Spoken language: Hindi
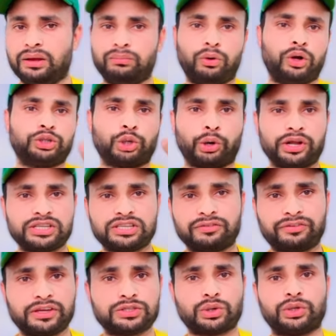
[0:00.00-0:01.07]
बहुत थोड़ी सी
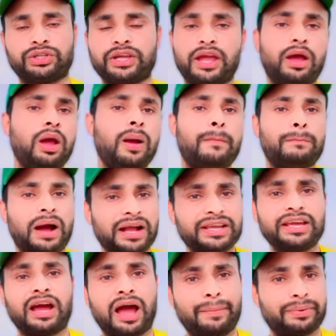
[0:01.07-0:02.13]
फीस होती है
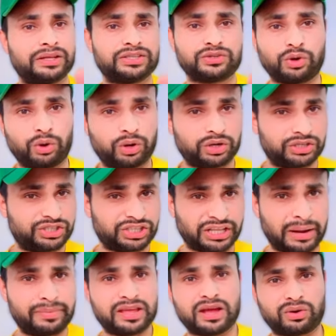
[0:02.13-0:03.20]
बाकी आप इसको
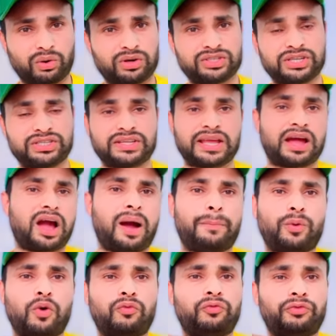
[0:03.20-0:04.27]
जितने भी ये कोर्सेज़ हैं
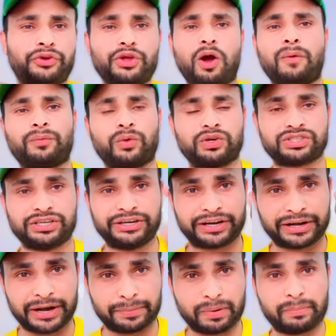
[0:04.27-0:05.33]
आपको फ्री ऑफ कॉस्ट
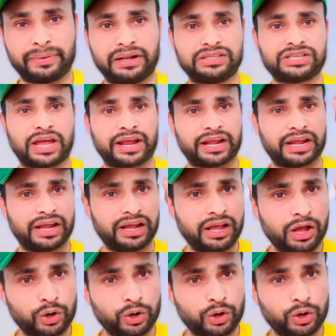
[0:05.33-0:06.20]
इंटरनेट पर मिल जाएंगे